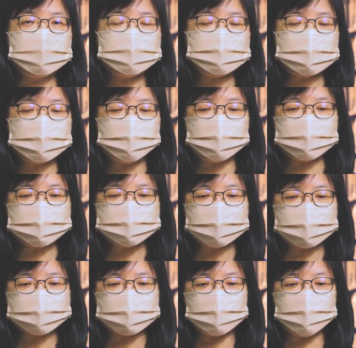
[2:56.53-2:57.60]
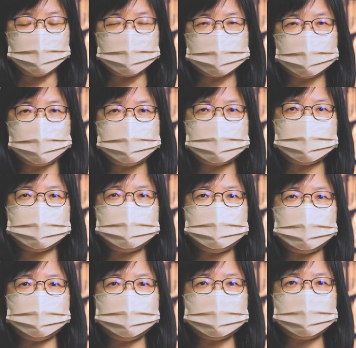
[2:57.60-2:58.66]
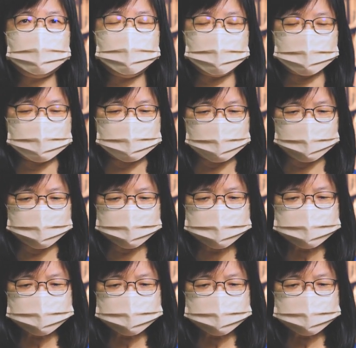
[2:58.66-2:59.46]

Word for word: 这也会带给我们好像一种沮丧，